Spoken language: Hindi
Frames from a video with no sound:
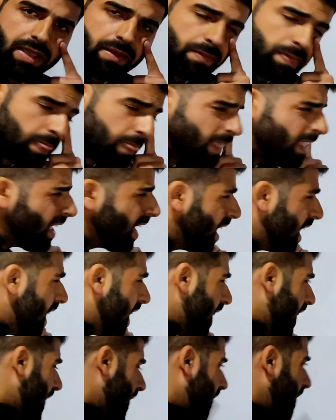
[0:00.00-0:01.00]
है
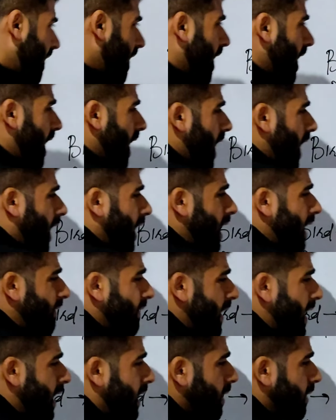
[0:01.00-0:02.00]
अगर
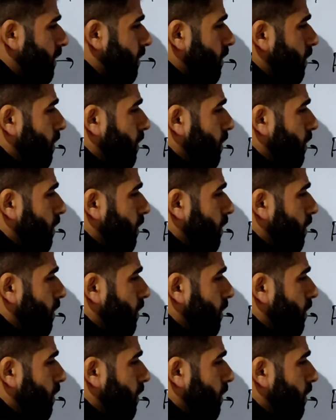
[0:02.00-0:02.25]
आप एक